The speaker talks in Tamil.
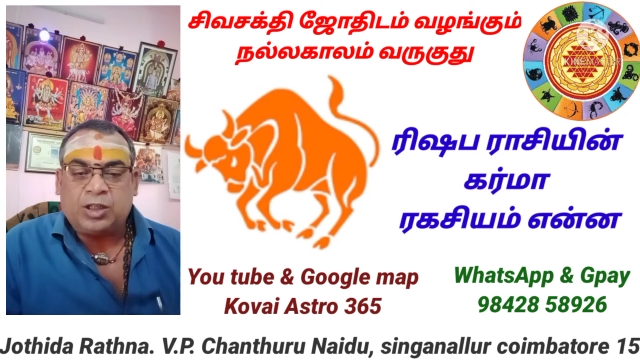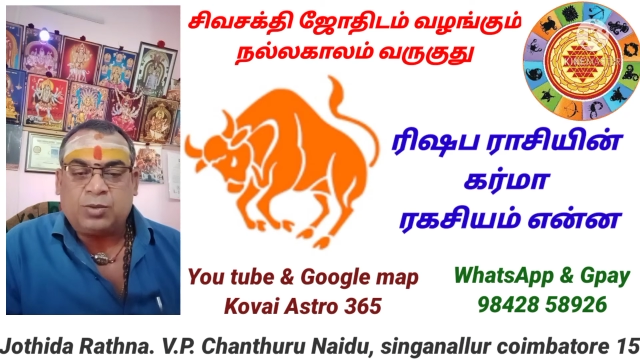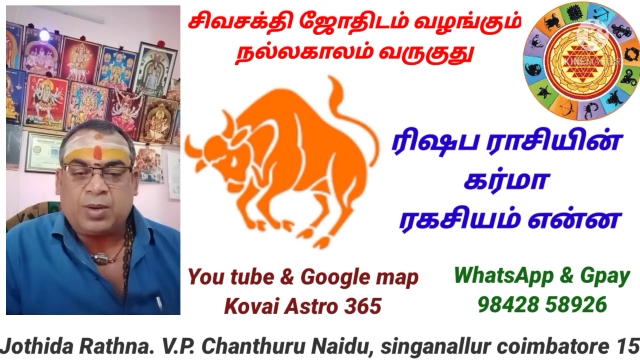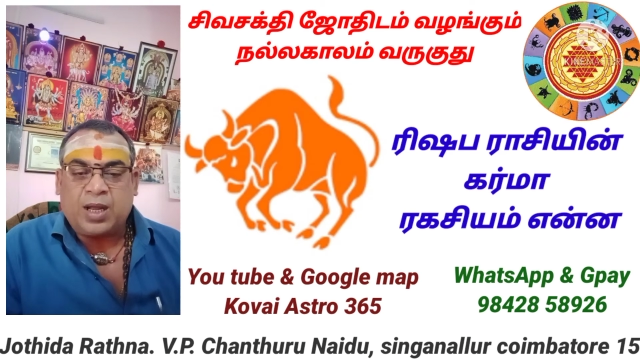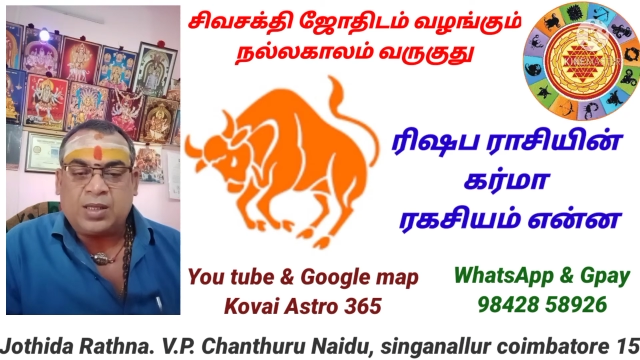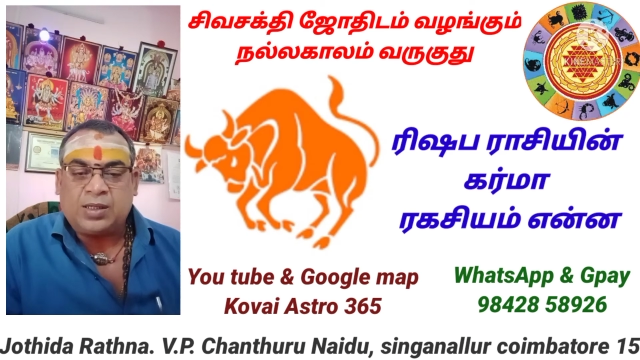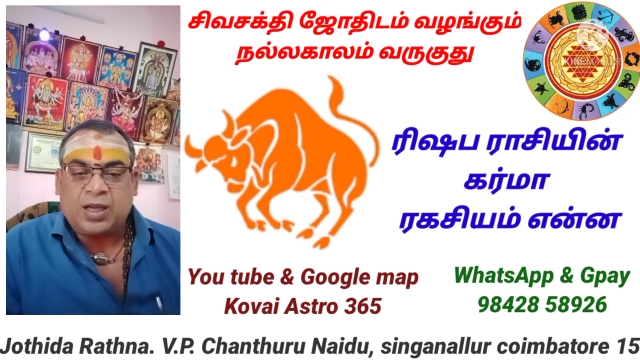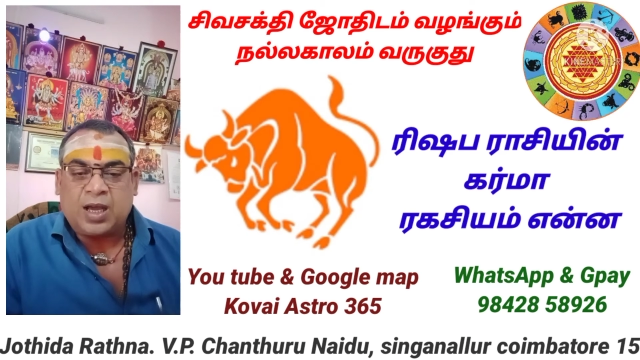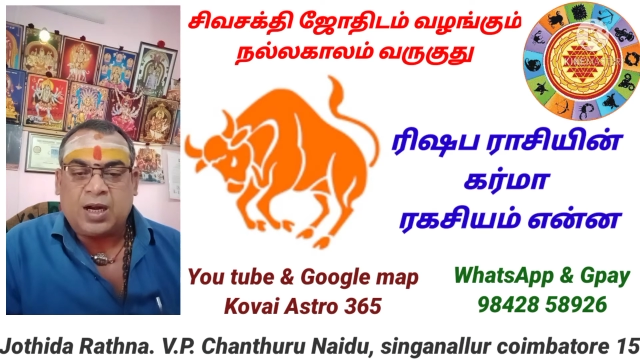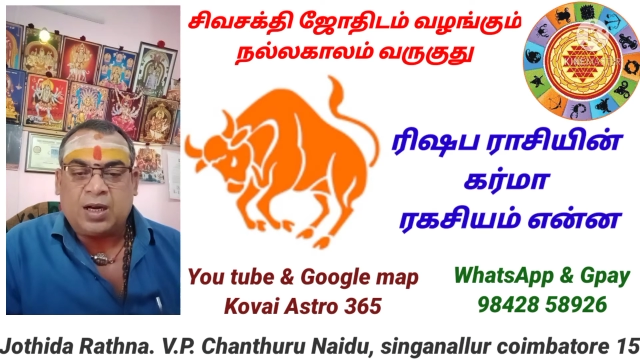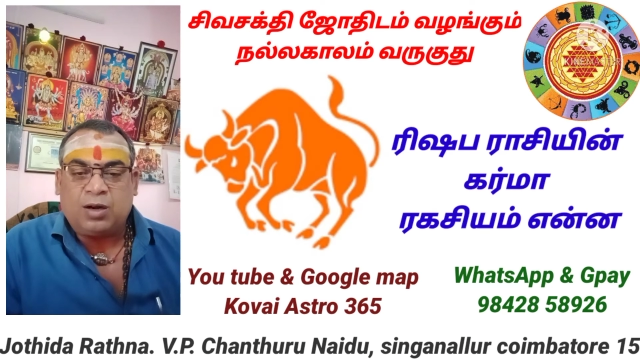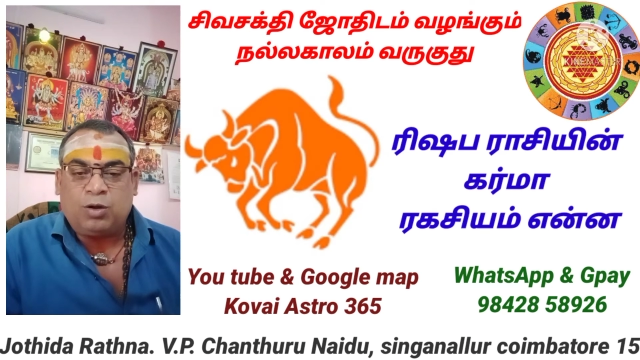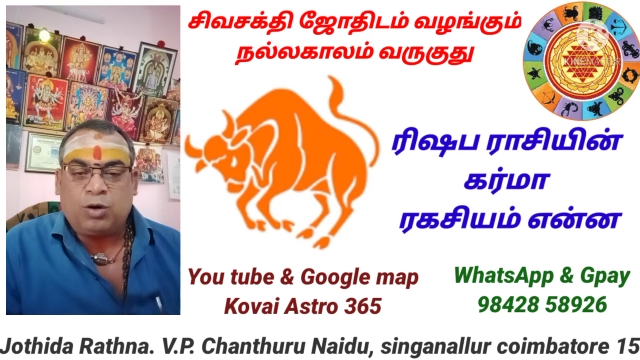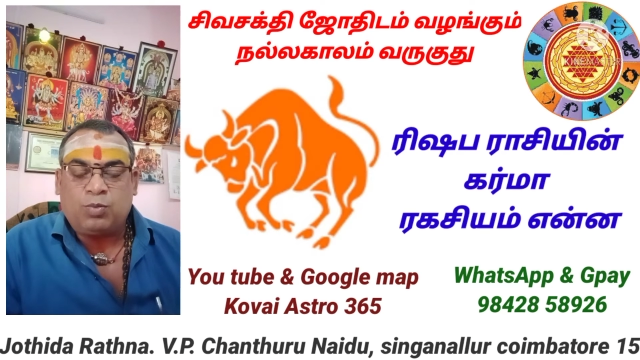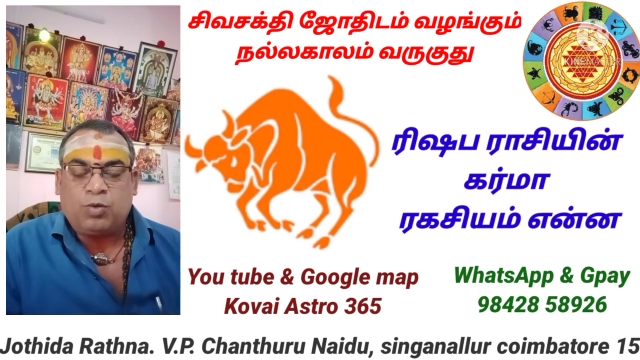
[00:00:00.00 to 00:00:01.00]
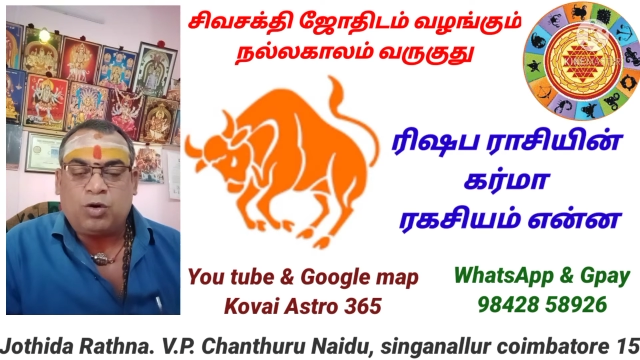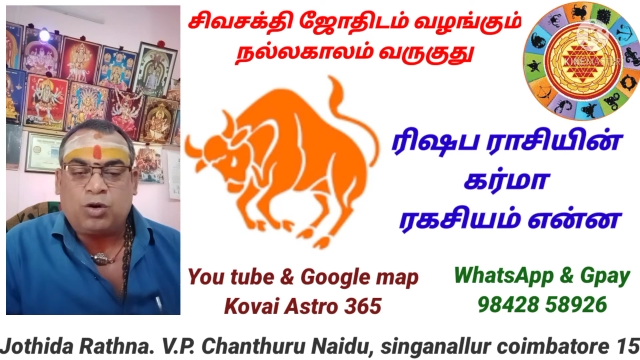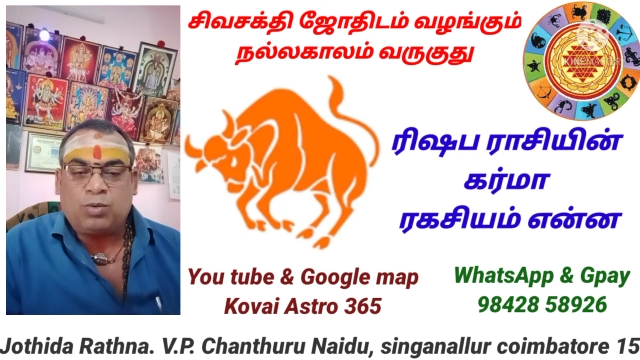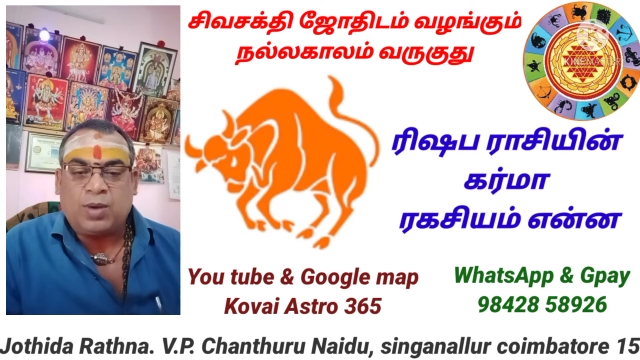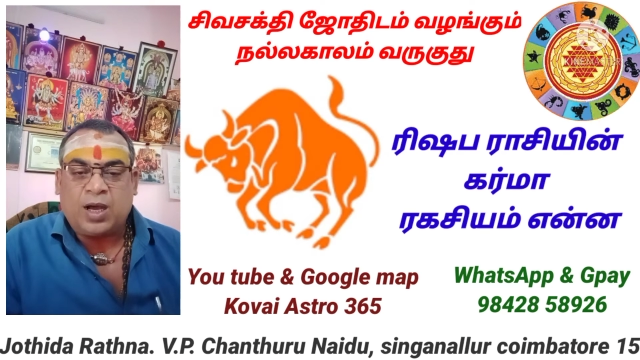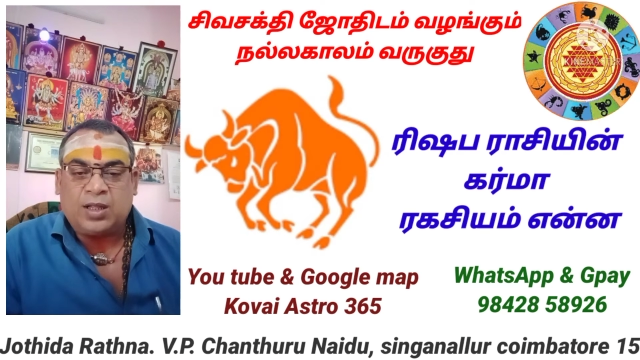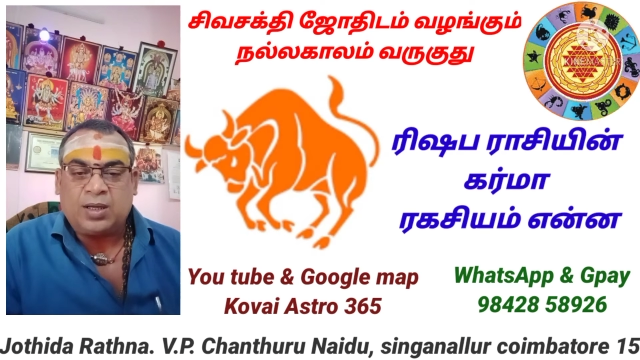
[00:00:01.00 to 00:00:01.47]
ரிசுபராசிக்காரர்கள் ஒரு
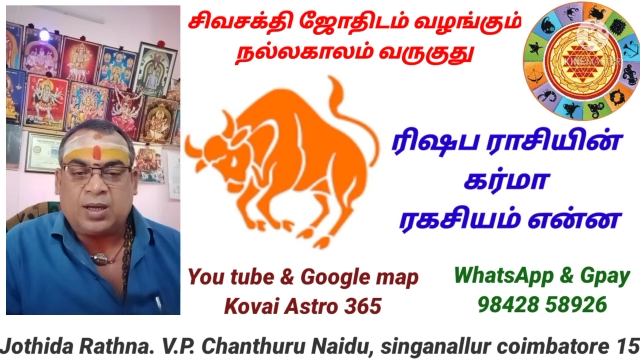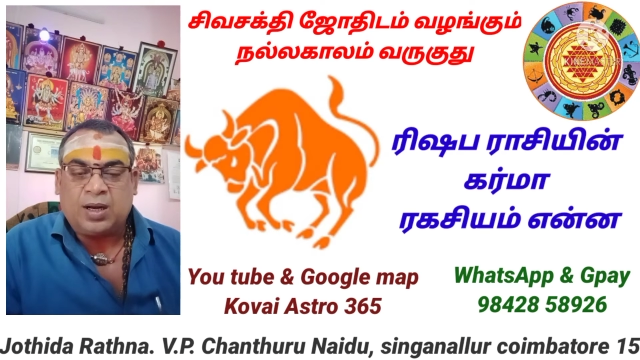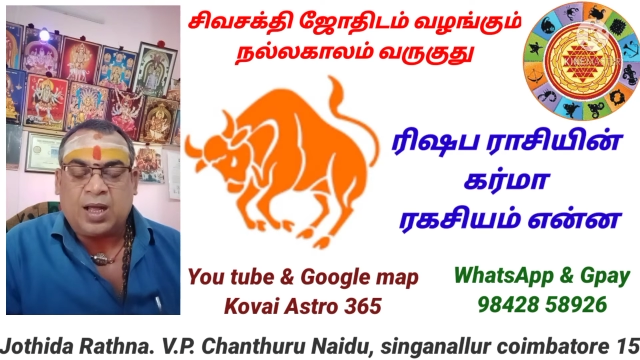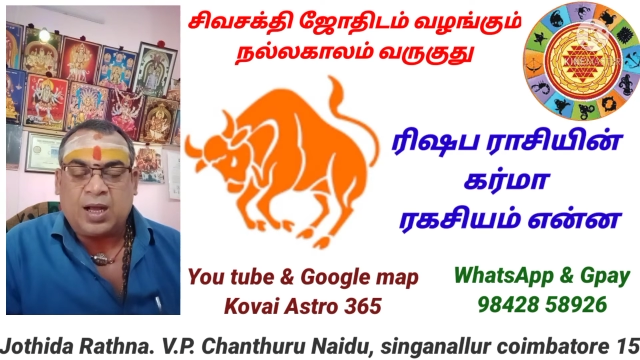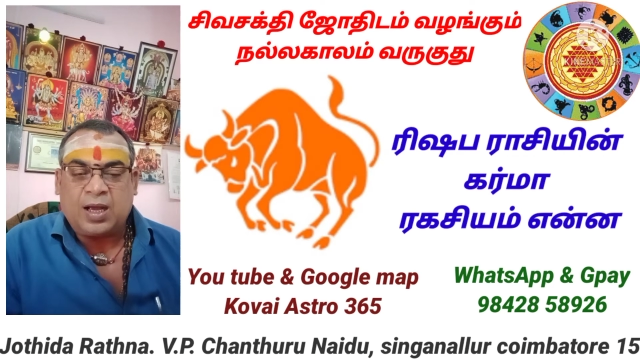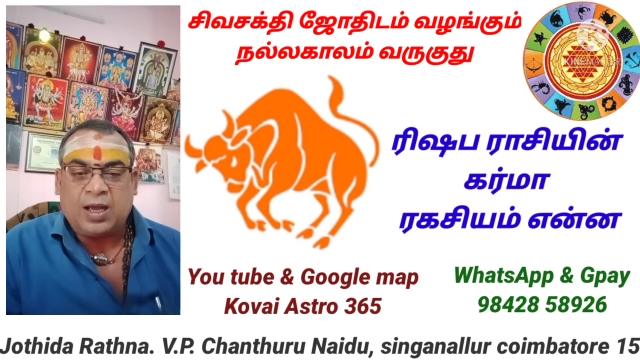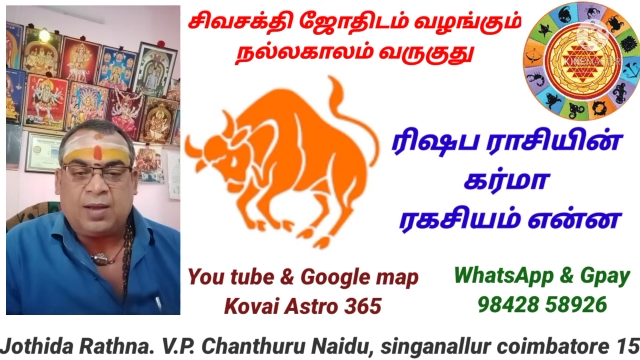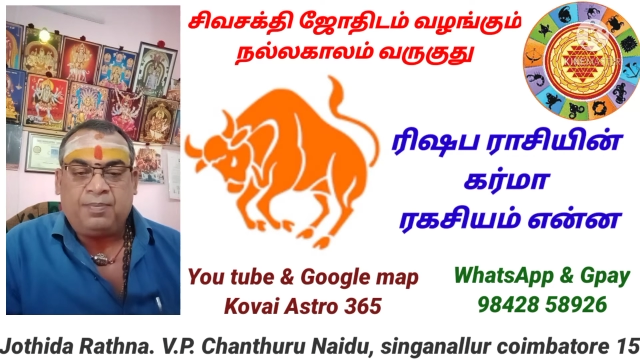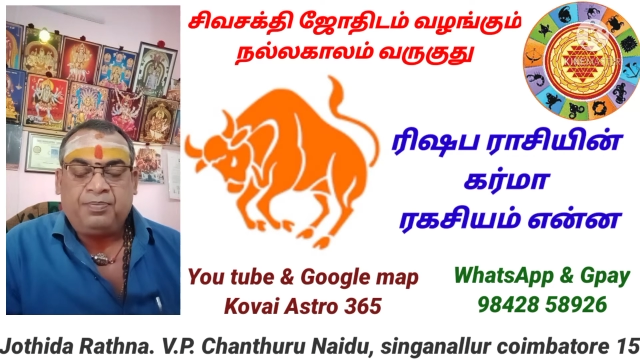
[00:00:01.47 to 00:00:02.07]
மூன்று மாதங்களாக